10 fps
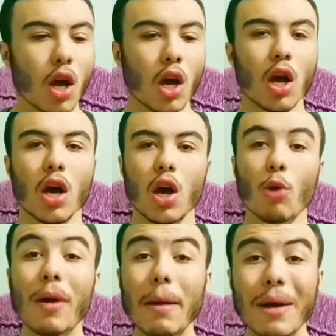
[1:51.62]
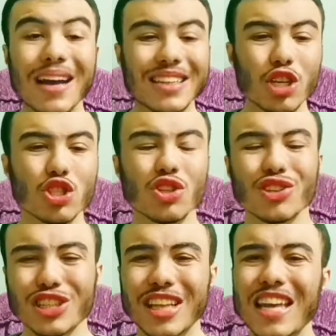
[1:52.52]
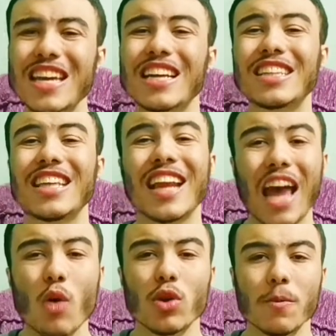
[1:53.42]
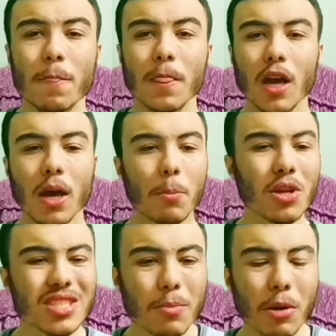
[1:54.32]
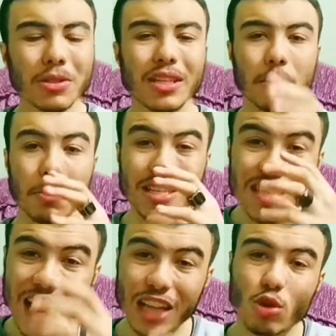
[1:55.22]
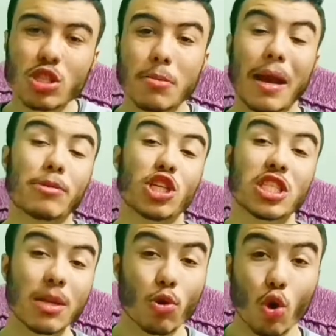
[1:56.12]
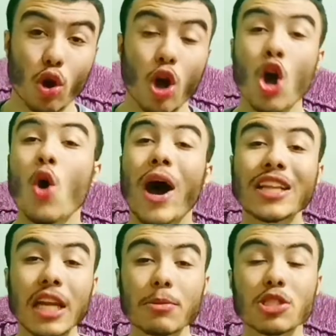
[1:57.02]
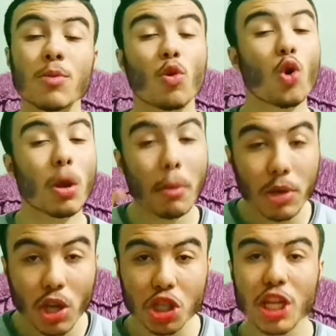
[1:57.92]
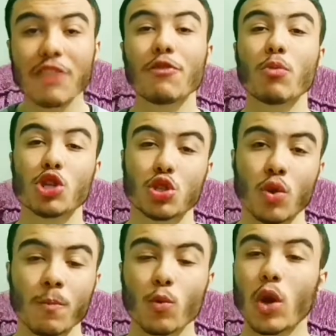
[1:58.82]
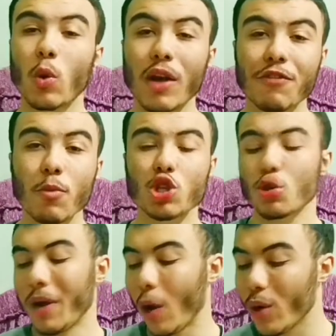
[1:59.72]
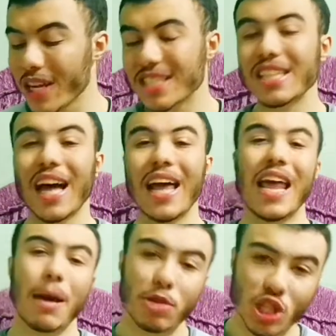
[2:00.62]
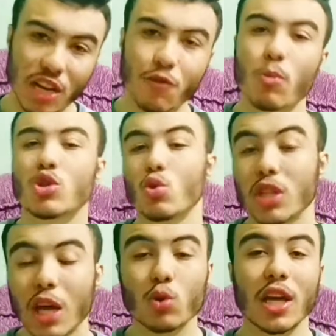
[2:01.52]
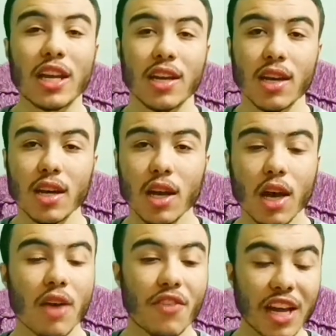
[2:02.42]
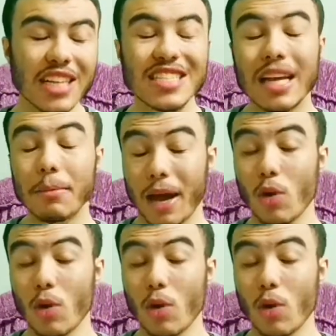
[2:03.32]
آه اوباما تحس النهارده تايه كتير قوي بينزل بره بينزل لحد نص الملعب عشان يستلم الكوره وحتى لو بيستلم الكوره ما بيقدرش يلف بوشه ولو لف بوشه بيحاول يسند عليها عشان يلف بوشه ويديها له تاني في رجال السكه